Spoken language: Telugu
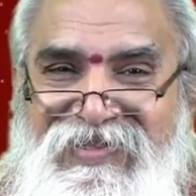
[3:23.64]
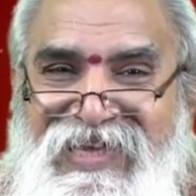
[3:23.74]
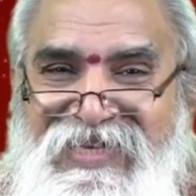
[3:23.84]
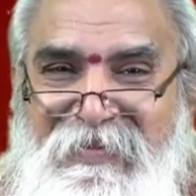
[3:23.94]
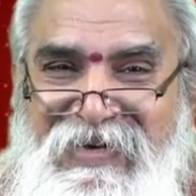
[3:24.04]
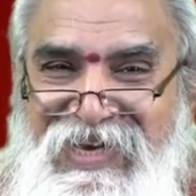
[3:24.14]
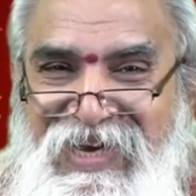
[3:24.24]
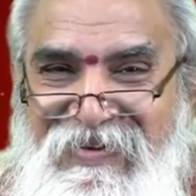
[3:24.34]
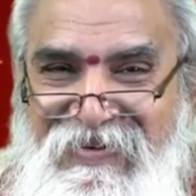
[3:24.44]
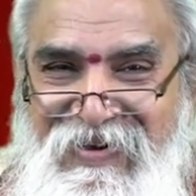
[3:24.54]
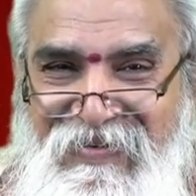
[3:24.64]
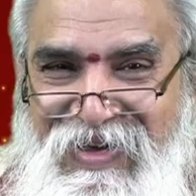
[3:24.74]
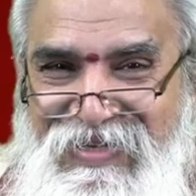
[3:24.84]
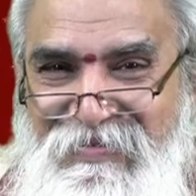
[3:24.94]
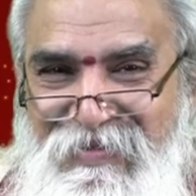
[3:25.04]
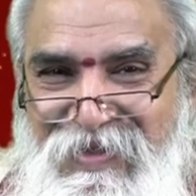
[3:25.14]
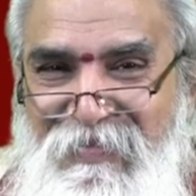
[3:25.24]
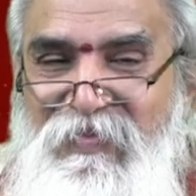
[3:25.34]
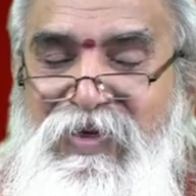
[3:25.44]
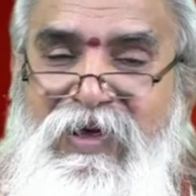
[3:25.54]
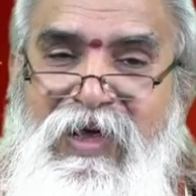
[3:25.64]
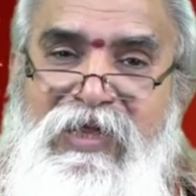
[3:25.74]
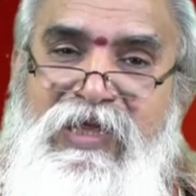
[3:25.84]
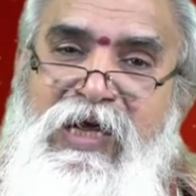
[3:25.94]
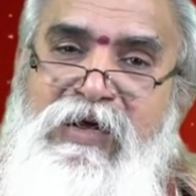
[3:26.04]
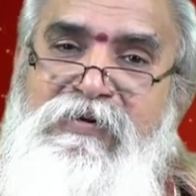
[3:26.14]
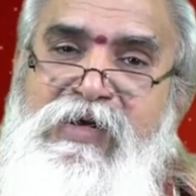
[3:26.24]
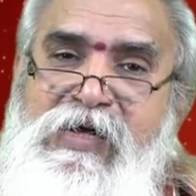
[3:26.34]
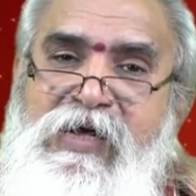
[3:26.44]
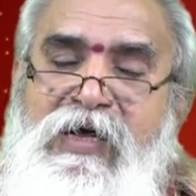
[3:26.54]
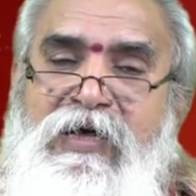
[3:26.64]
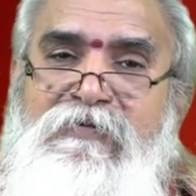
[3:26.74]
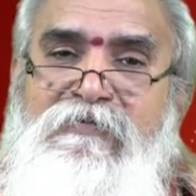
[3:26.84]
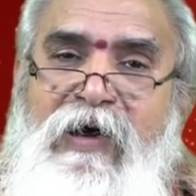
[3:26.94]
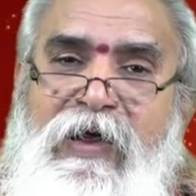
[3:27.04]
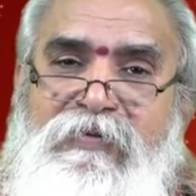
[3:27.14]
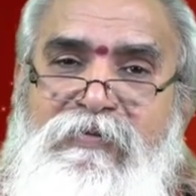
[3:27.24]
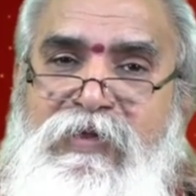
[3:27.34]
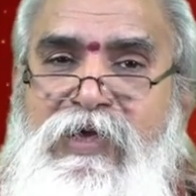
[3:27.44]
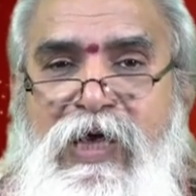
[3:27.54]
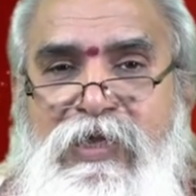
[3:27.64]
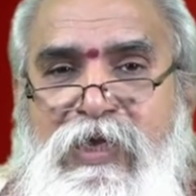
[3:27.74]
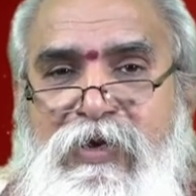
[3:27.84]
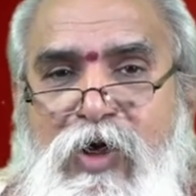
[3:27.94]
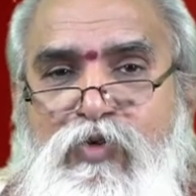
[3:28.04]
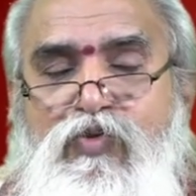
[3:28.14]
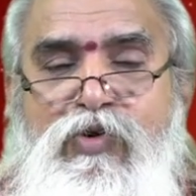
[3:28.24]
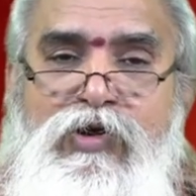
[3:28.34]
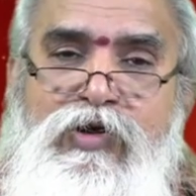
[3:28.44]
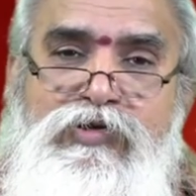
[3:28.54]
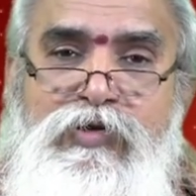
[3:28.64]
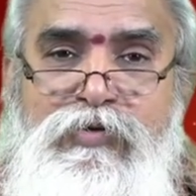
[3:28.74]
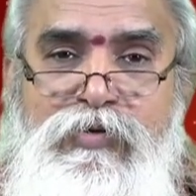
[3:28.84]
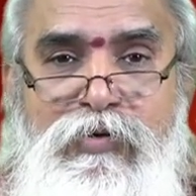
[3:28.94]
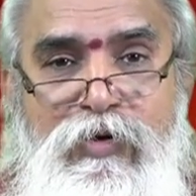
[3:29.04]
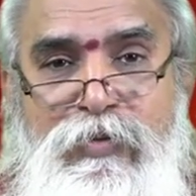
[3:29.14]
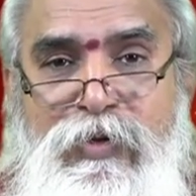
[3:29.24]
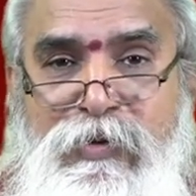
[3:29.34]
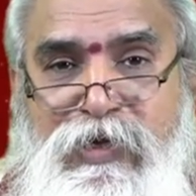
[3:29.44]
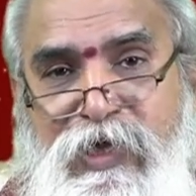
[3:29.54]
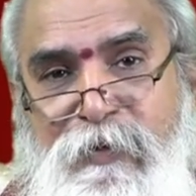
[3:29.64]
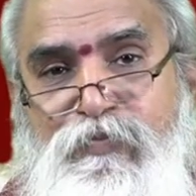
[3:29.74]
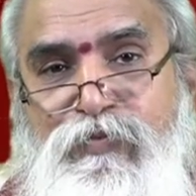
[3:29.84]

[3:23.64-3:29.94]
తెచ్చిపెట్టేటువంటి అవకాశం ఉంది అంతేకాకుండా వారం ద్వితీయార్థంలో అనుకోని ఖర్చులు కొంతవరకు ఇబ్బంది పెడతాయి